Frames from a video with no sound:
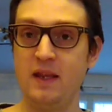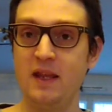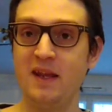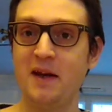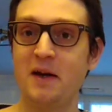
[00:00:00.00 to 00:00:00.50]

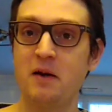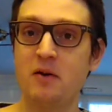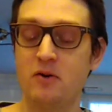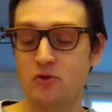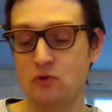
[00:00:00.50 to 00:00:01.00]
Et
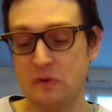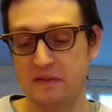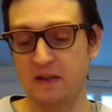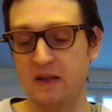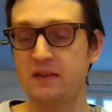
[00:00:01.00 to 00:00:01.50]
je
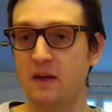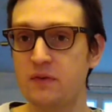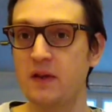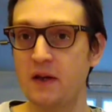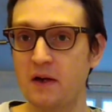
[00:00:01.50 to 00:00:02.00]
suis très très
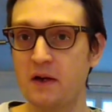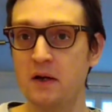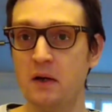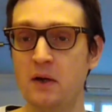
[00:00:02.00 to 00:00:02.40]
fier